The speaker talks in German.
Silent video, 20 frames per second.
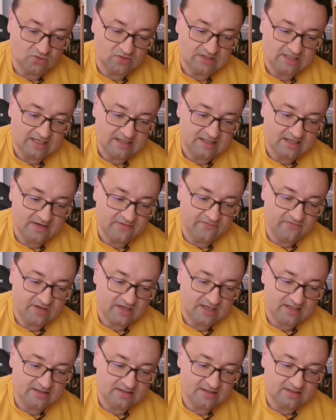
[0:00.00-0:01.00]
So, dann
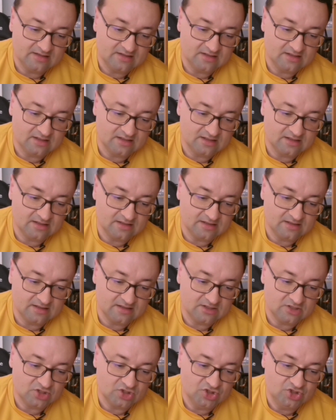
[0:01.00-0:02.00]
haben wir einen
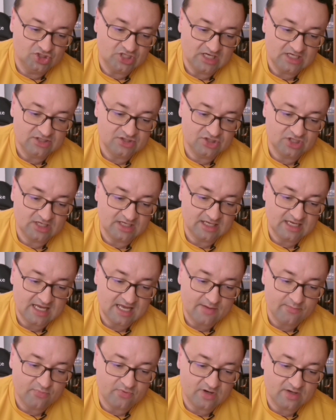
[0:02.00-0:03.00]
J.J.
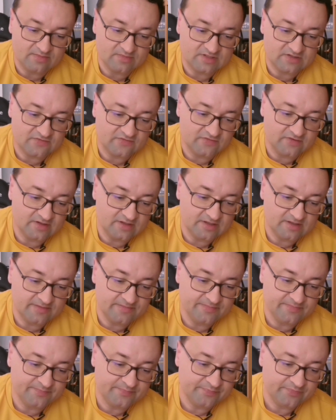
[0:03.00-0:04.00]
Äh, Abrams
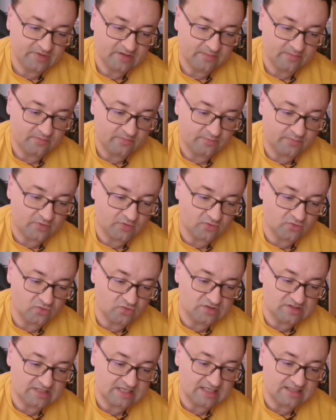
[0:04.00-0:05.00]
Film,
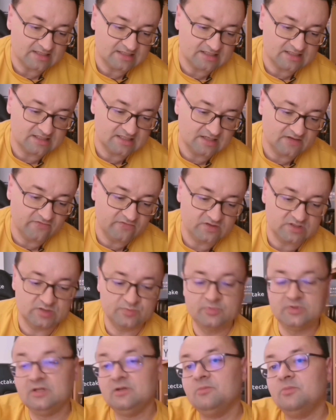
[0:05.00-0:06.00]
Produzent
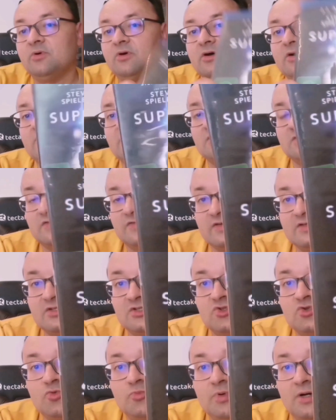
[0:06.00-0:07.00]
Steven Spielberg und
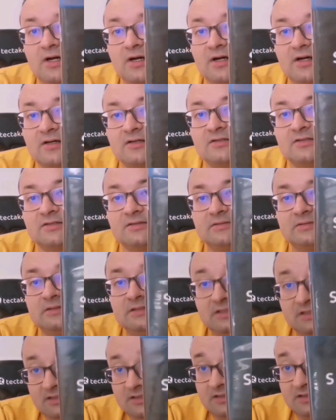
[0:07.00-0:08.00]
zwar Super 8.
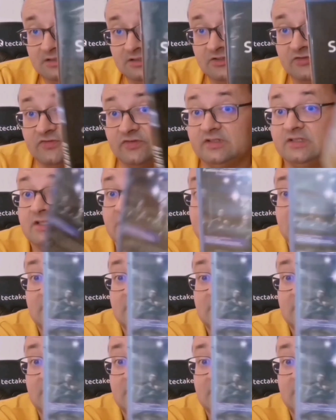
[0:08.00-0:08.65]
Ich